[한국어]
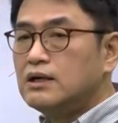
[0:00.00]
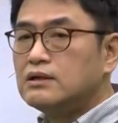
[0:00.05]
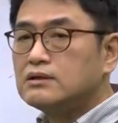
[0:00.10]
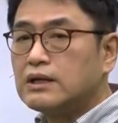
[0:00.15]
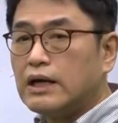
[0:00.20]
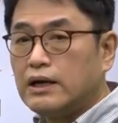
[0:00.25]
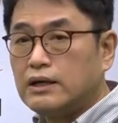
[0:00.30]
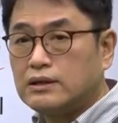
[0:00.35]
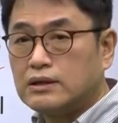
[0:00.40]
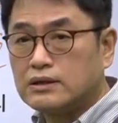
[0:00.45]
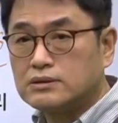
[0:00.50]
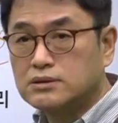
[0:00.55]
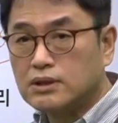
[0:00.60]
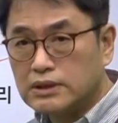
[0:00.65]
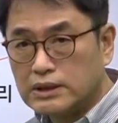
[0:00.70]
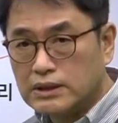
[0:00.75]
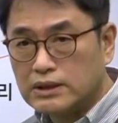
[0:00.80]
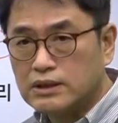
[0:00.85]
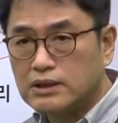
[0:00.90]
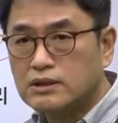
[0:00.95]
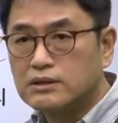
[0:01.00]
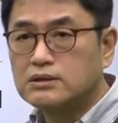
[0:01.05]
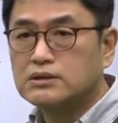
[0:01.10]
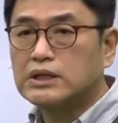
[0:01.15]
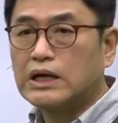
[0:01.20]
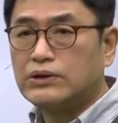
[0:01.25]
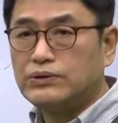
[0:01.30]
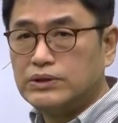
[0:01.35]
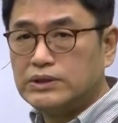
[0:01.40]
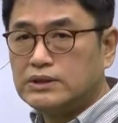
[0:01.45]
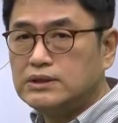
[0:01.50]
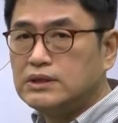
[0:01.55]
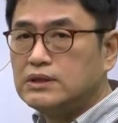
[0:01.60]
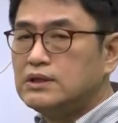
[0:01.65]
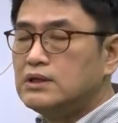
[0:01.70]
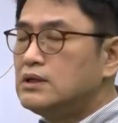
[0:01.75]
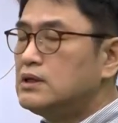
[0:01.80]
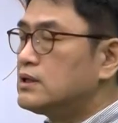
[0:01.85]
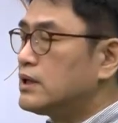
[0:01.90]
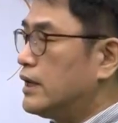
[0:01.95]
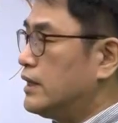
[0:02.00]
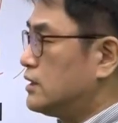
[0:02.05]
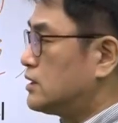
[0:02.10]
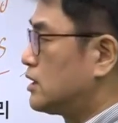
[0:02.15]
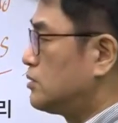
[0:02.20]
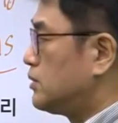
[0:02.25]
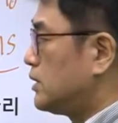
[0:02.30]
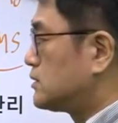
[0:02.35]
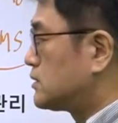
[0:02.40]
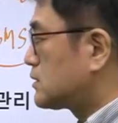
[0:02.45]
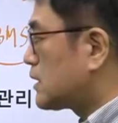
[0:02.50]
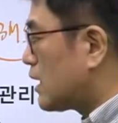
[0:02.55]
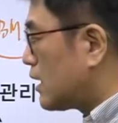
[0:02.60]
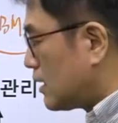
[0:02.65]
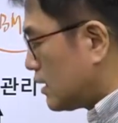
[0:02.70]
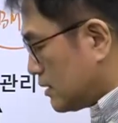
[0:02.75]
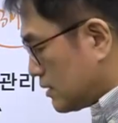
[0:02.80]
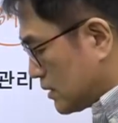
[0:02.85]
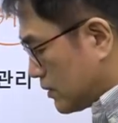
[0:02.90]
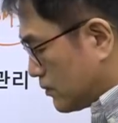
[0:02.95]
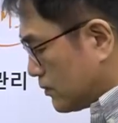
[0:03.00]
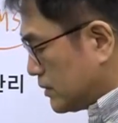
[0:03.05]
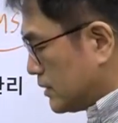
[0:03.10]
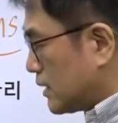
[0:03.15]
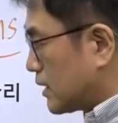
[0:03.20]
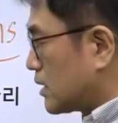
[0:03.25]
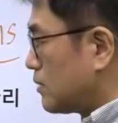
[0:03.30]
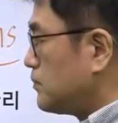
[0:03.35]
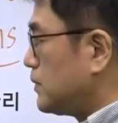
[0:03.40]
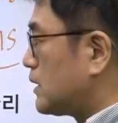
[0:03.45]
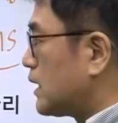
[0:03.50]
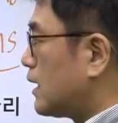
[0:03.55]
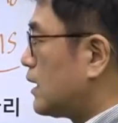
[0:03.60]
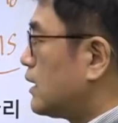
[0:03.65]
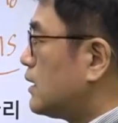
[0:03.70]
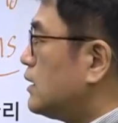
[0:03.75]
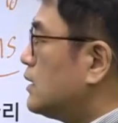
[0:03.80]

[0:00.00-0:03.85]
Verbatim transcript: 데이터 처리 그 단위를 데이터베이스다라고 이야기를 합니다.